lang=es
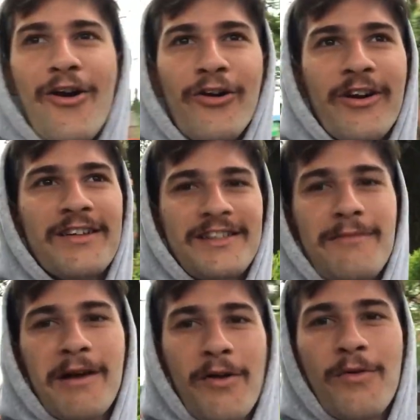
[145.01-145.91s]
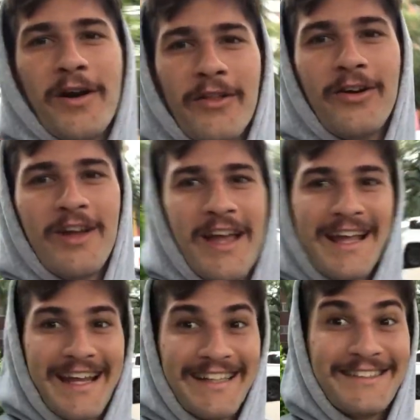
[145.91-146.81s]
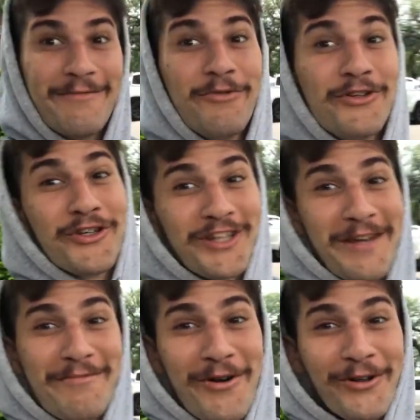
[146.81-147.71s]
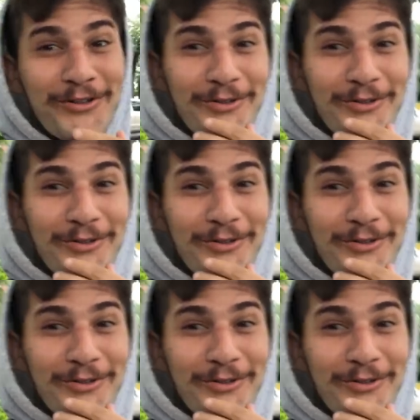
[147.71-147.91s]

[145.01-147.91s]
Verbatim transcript: loco, recién me acuerdo que hace mucho tiempo no